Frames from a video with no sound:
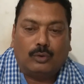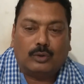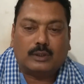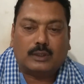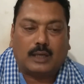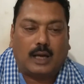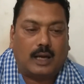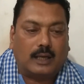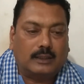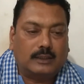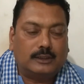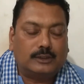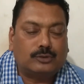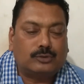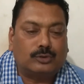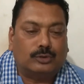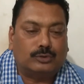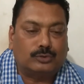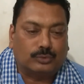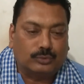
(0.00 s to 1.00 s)
और
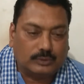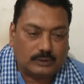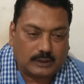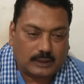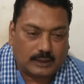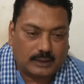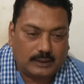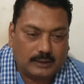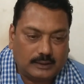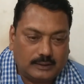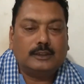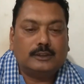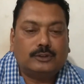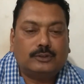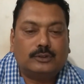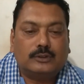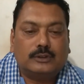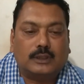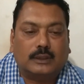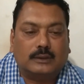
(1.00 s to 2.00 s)
कांग्रेस को चुनते रहे
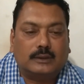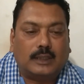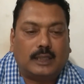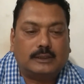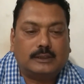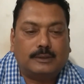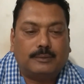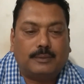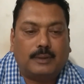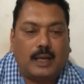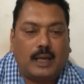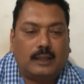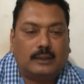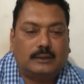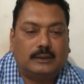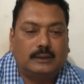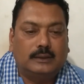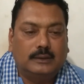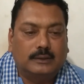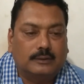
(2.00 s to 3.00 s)
कांग्रेस तो सत्ता से
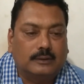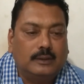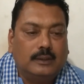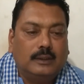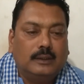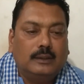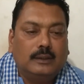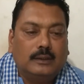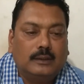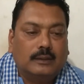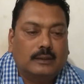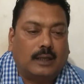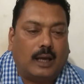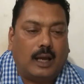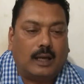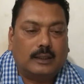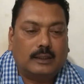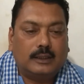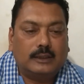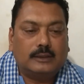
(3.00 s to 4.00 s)
बाहर थी
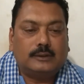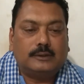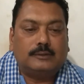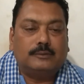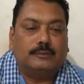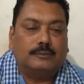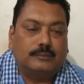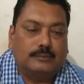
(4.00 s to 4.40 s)
कांग्रेस